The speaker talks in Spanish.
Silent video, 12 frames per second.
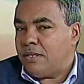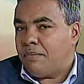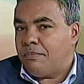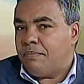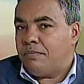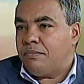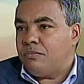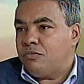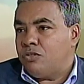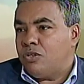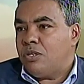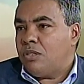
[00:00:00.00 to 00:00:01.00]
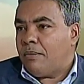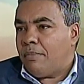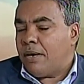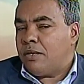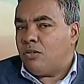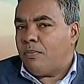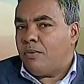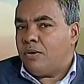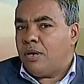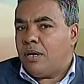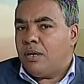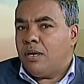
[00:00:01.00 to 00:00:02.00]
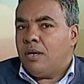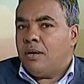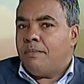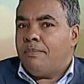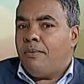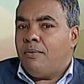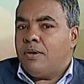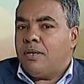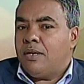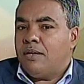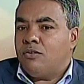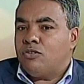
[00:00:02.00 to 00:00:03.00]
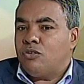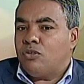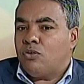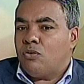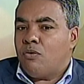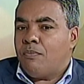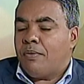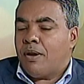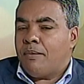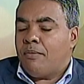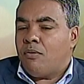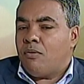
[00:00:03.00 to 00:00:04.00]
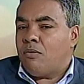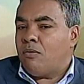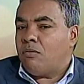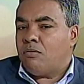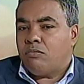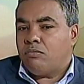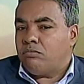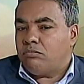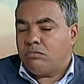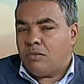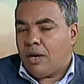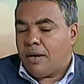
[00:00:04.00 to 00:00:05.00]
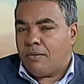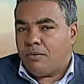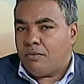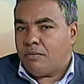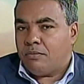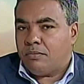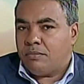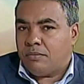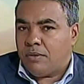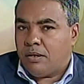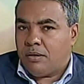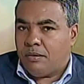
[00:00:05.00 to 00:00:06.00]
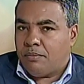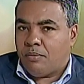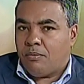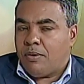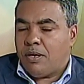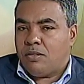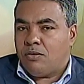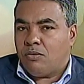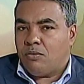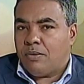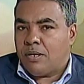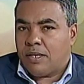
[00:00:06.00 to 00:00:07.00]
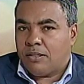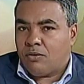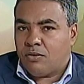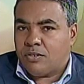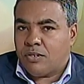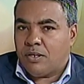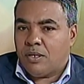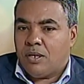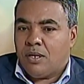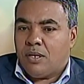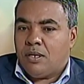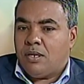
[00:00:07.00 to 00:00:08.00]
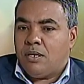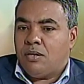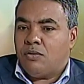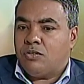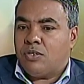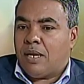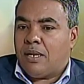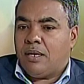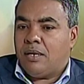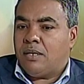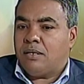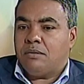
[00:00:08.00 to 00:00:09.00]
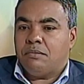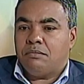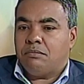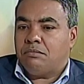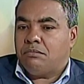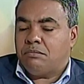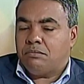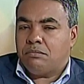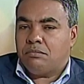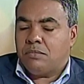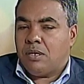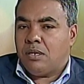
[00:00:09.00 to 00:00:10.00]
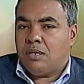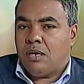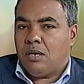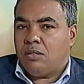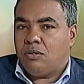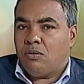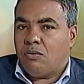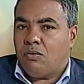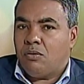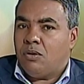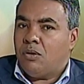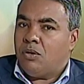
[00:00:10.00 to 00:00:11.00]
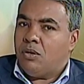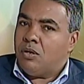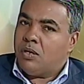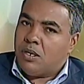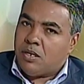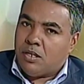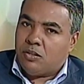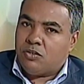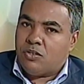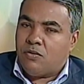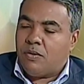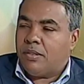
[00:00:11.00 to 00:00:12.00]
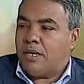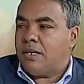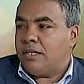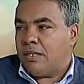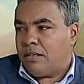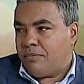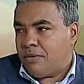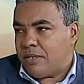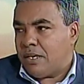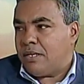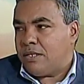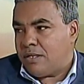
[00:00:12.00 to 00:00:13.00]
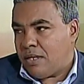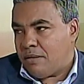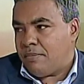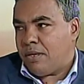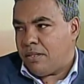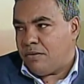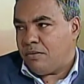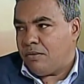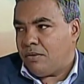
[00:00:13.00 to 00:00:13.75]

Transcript: ¿Tan bajito? Sí, tan bajito. ¿Por qué? Porque nosotros compramos carro de eh, promedio 2014 y nos salen 500, 550 y este te puede salir en 6 y medio.